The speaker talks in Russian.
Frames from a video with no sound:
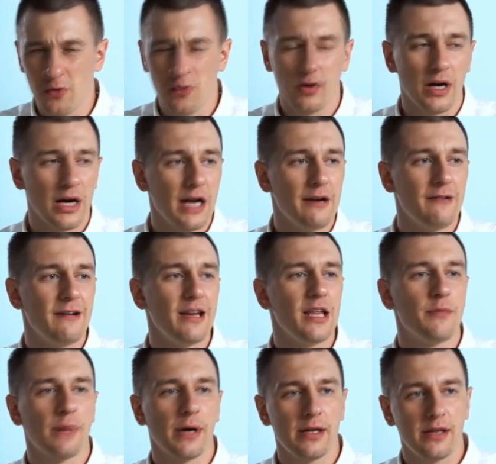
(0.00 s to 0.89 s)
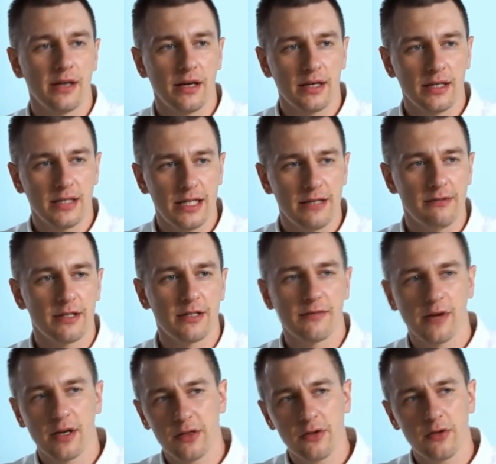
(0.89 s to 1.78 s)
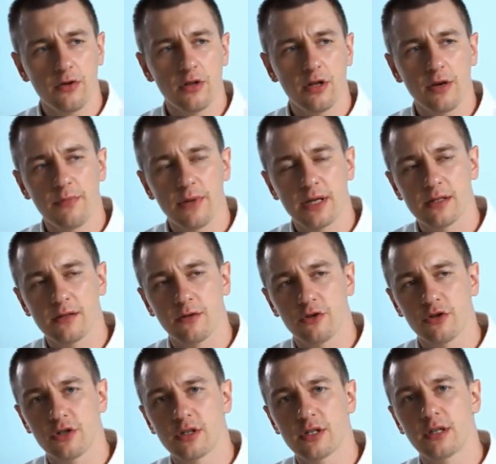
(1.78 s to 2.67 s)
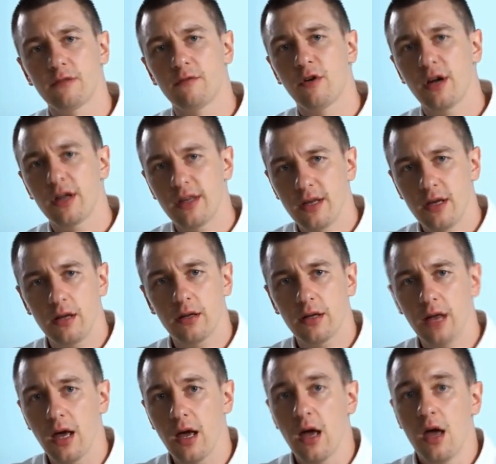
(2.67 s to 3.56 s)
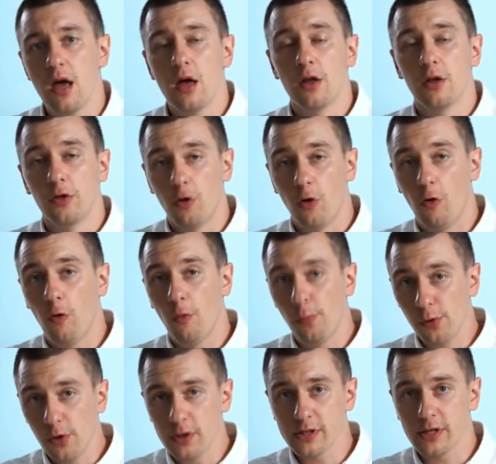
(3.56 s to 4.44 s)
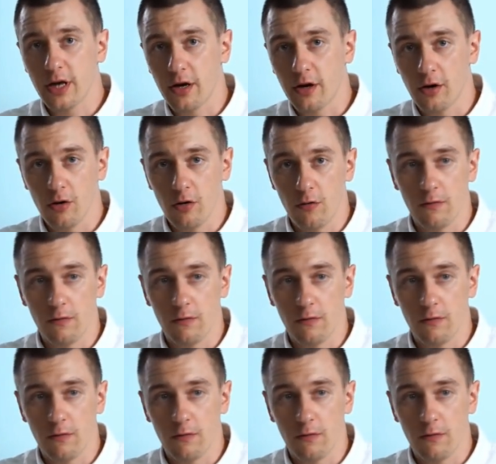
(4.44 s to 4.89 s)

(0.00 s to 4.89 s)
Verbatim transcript: много говорить про некрасивость фронтона, про сложность его отделки, но у плоской